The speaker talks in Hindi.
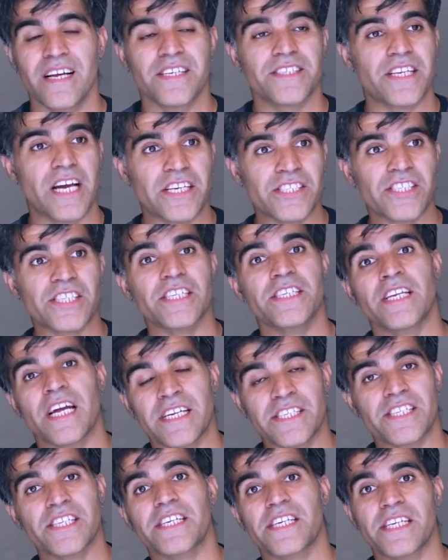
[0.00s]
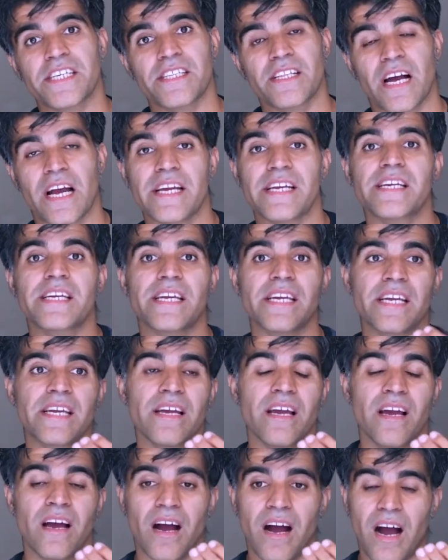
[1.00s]
1990 की दहाई की
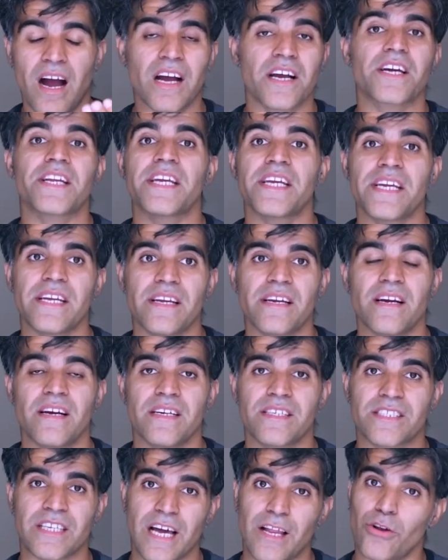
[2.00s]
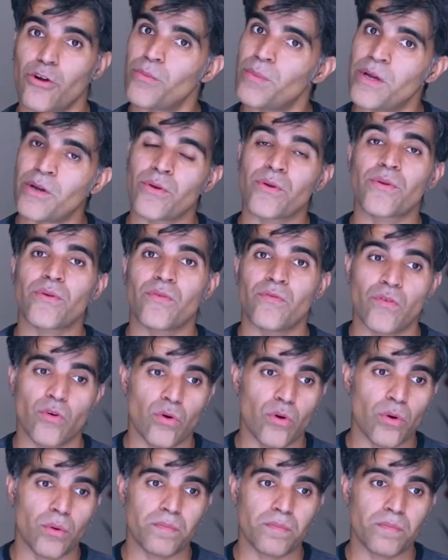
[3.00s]
आखिरी सालों में उन वो